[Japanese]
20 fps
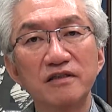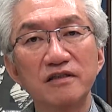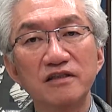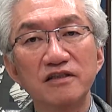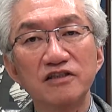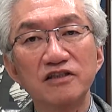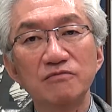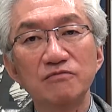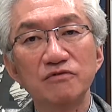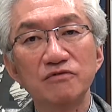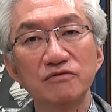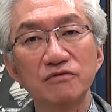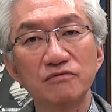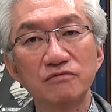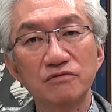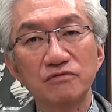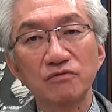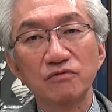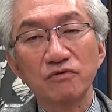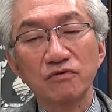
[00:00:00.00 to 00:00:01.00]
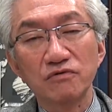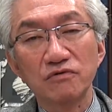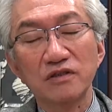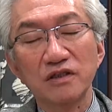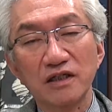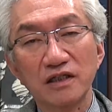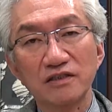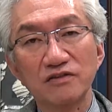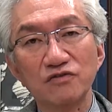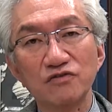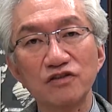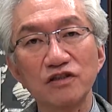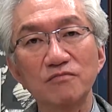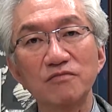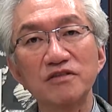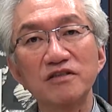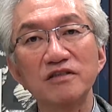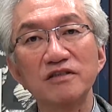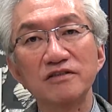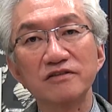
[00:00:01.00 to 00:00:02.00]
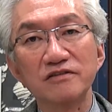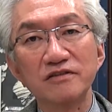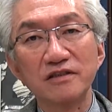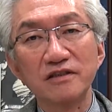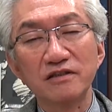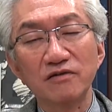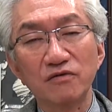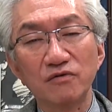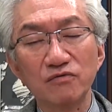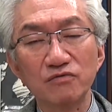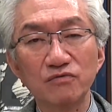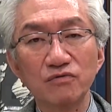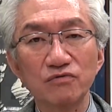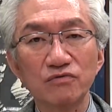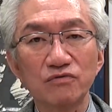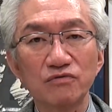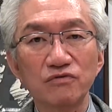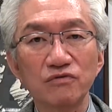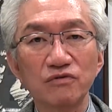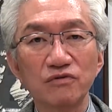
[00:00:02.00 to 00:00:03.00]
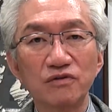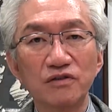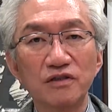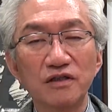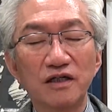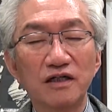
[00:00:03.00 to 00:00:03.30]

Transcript: えー、自分の懐の中に収めてですね置くことと